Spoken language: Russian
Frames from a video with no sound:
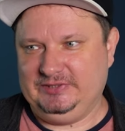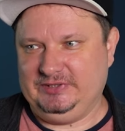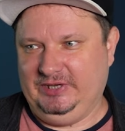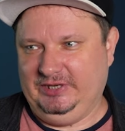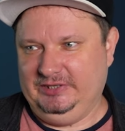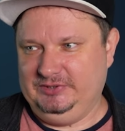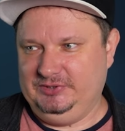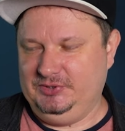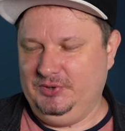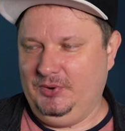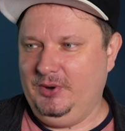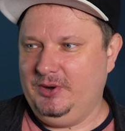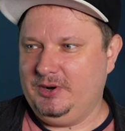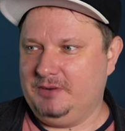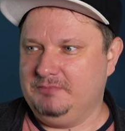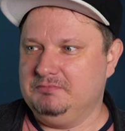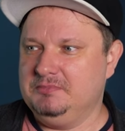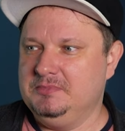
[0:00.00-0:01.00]
с
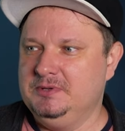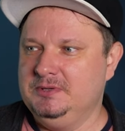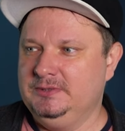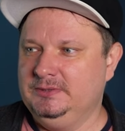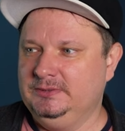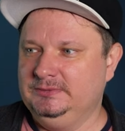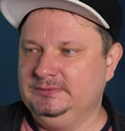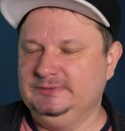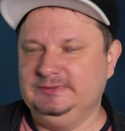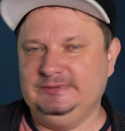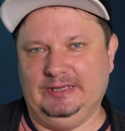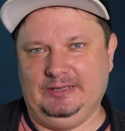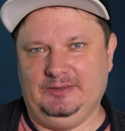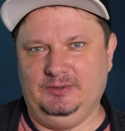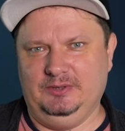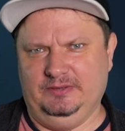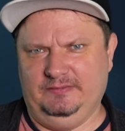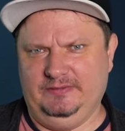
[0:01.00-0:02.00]
кондером,
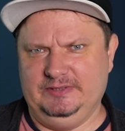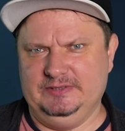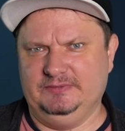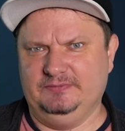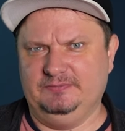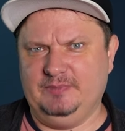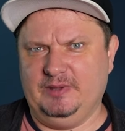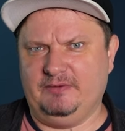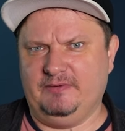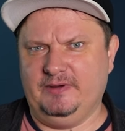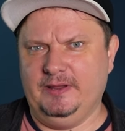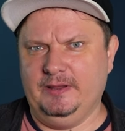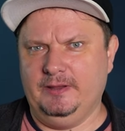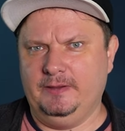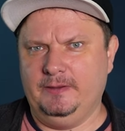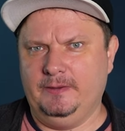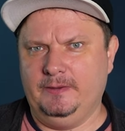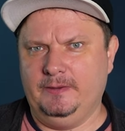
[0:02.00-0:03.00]
такое видел впервые.